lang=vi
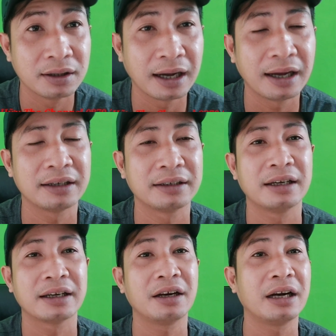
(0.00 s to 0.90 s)
Đó
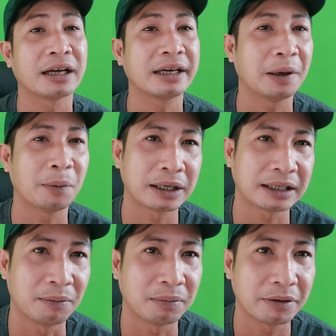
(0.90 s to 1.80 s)
cái đó là cái điều quan
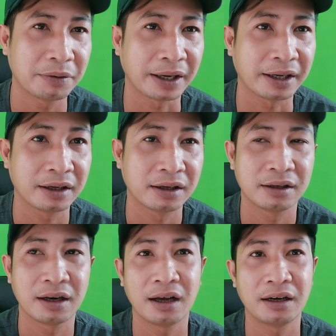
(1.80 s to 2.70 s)
trọng nha quý vị.
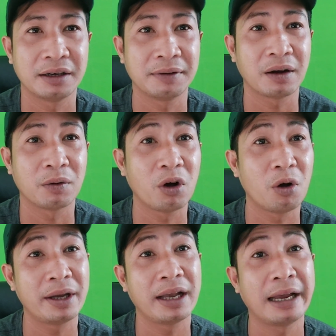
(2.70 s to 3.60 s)
Đó thì bắt đầu
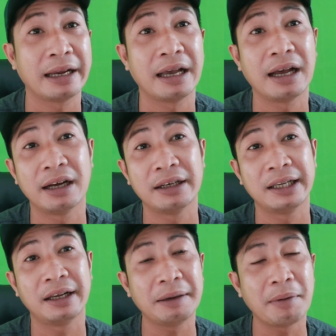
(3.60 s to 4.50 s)
cô mới khai ra ở
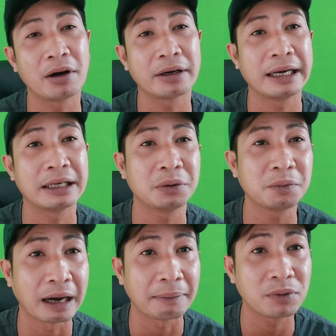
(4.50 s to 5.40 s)
thì những cái bọn này là xúc
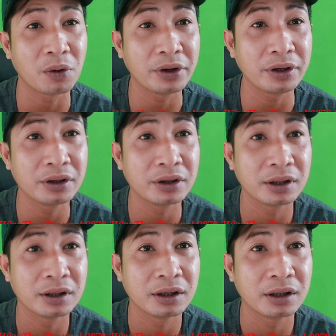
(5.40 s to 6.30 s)
phạm tôi
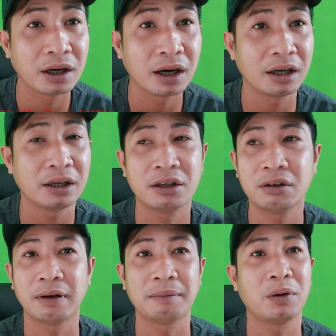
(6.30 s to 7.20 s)
đó, cứ
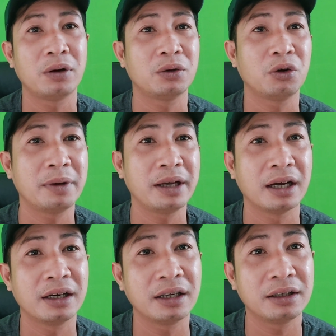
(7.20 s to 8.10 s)
phạm tôi thì tôi mới
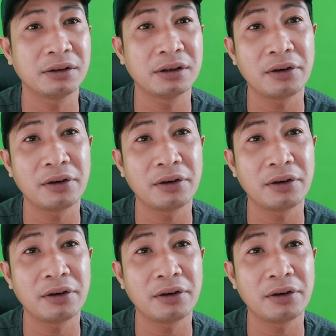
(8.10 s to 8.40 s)
ừ lên tôi